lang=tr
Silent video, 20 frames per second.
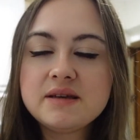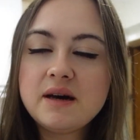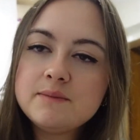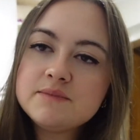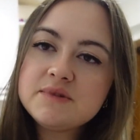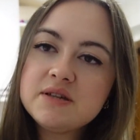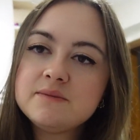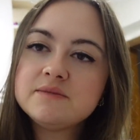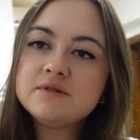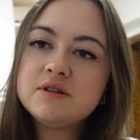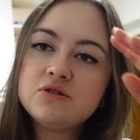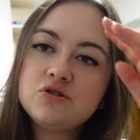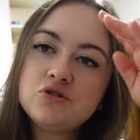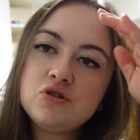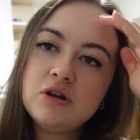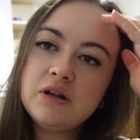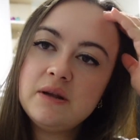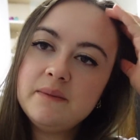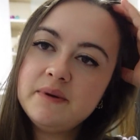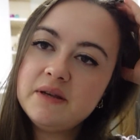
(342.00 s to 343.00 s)
tam tamına
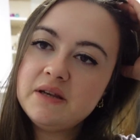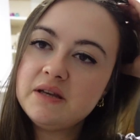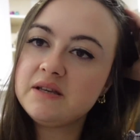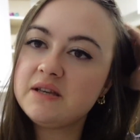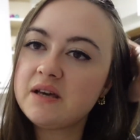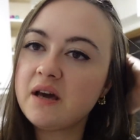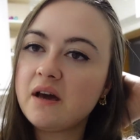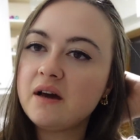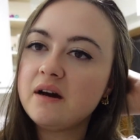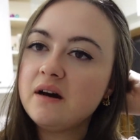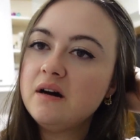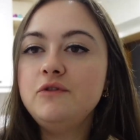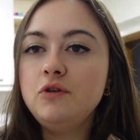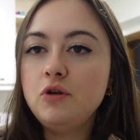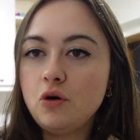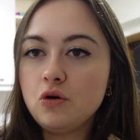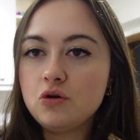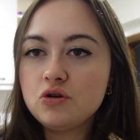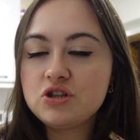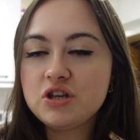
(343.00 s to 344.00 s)
şöyle bir Ikea
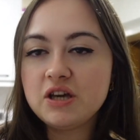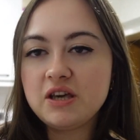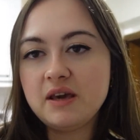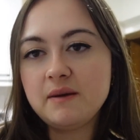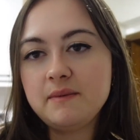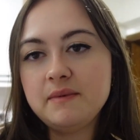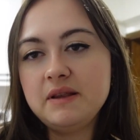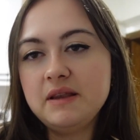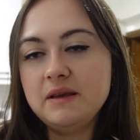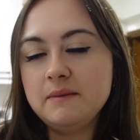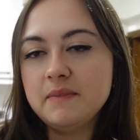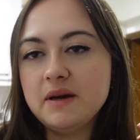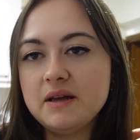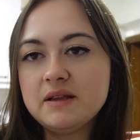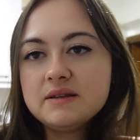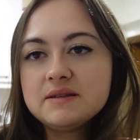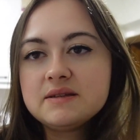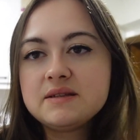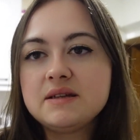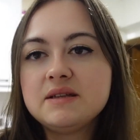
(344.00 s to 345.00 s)
vlog çekebileyim. En
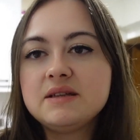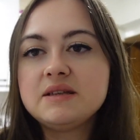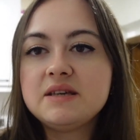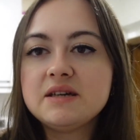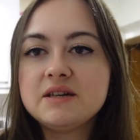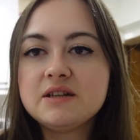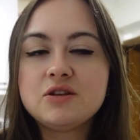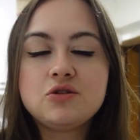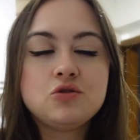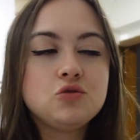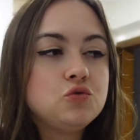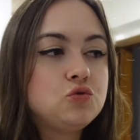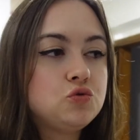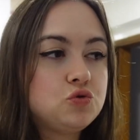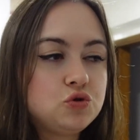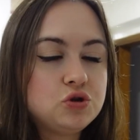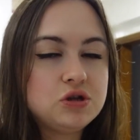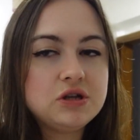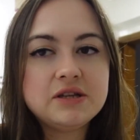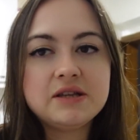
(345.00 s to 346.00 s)
azından Ikea'daki
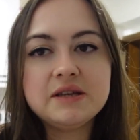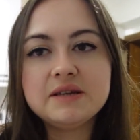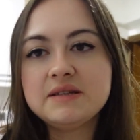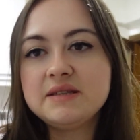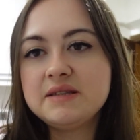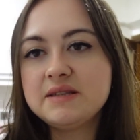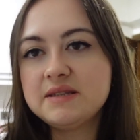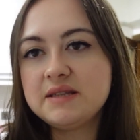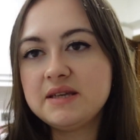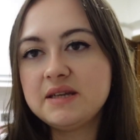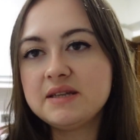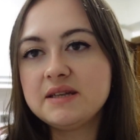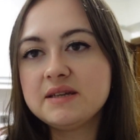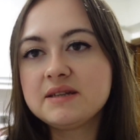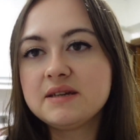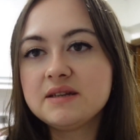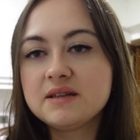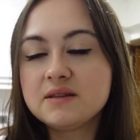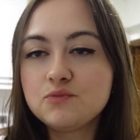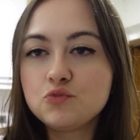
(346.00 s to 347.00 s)
ürünleri de sizlere de
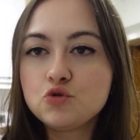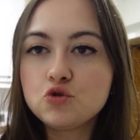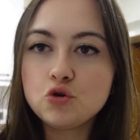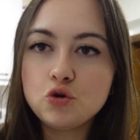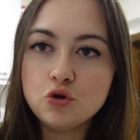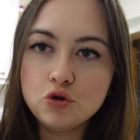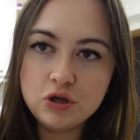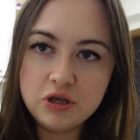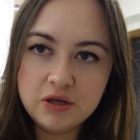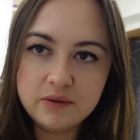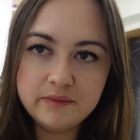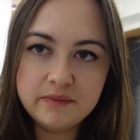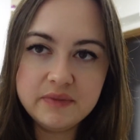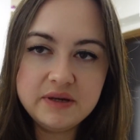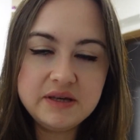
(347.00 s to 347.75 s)
tanıtmış olayım.